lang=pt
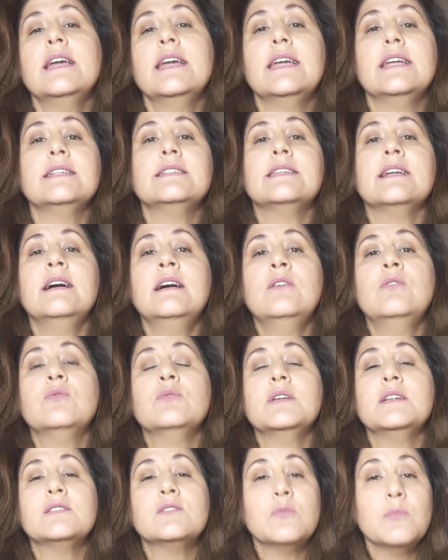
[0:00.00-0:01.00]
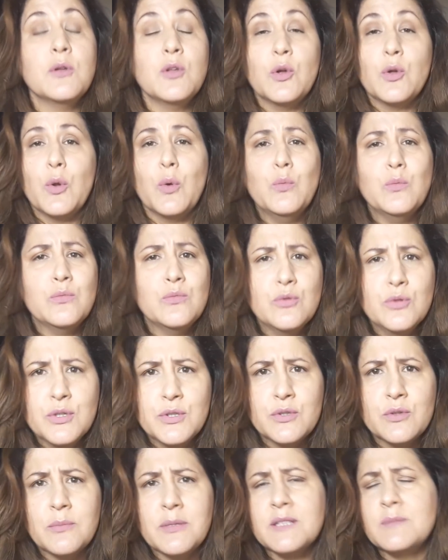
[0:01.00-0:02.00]
Então, isso melhorou
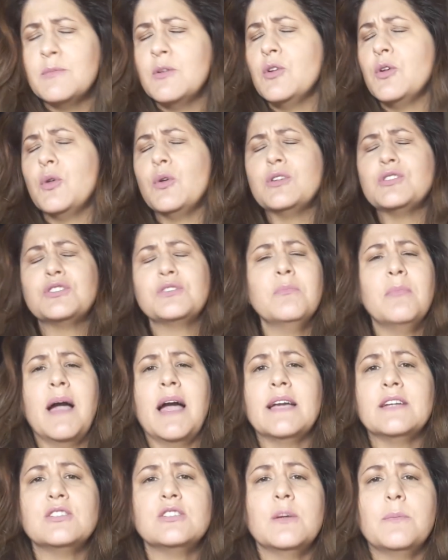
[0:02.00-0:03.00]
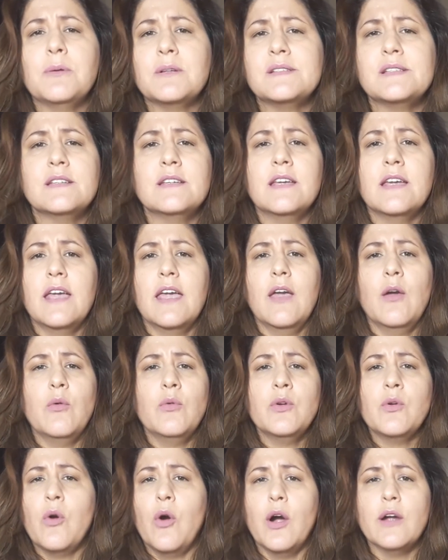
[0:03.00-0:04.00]
muito, mas melhorou demais. Tipo assim,
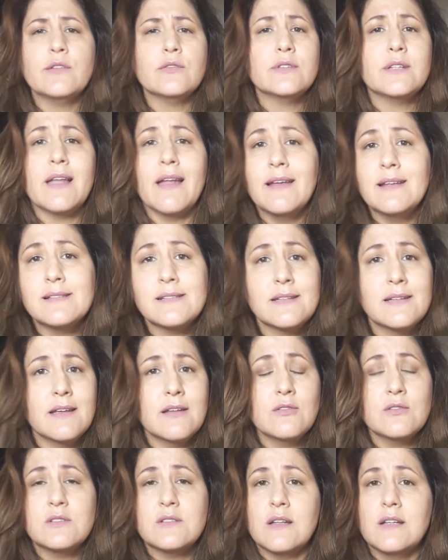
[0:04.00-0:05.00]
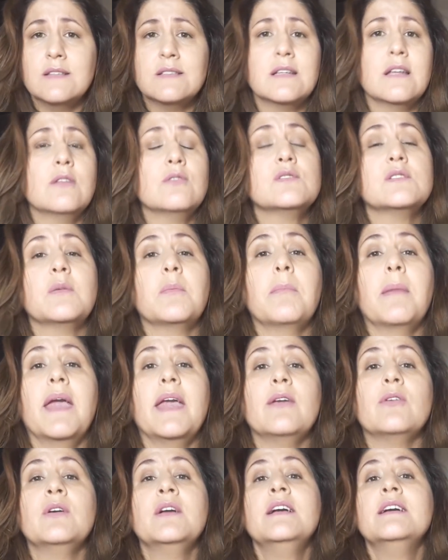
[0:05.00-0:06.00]
eu engordo 3 quilos, 3 quilos e
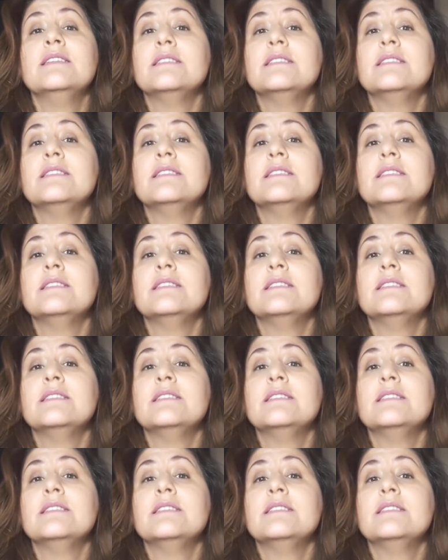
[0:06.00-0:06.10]
meio.